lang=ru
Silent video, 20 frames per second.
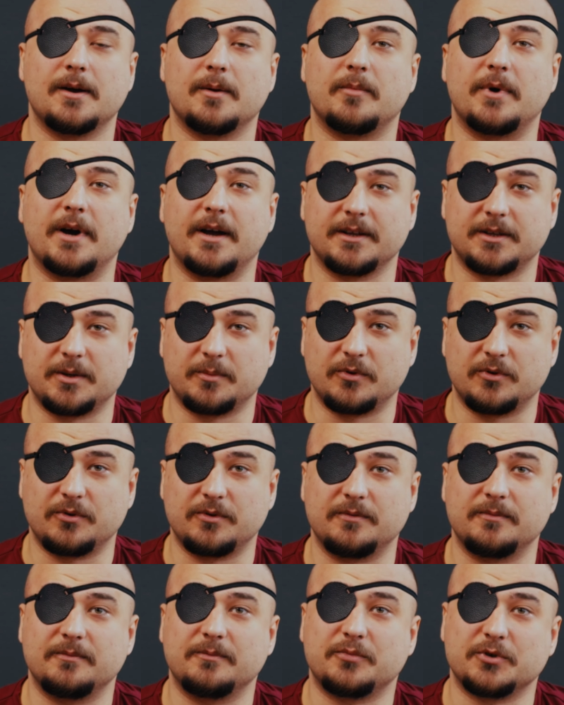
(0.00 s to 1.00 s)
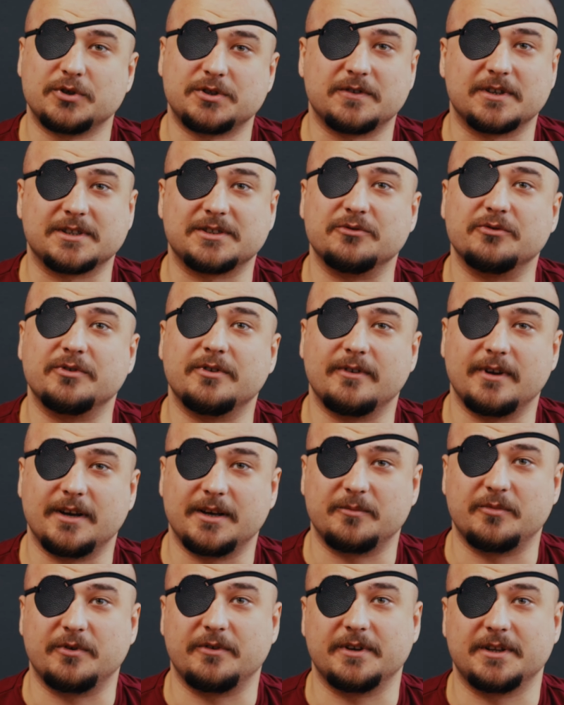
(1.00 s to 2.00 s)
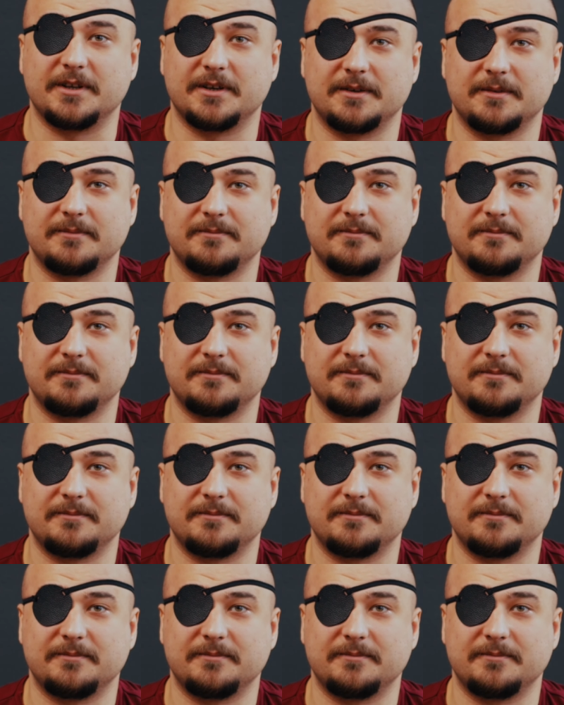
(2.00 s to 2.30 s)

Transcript: Поэтому пусть вас не удивляет мой вид.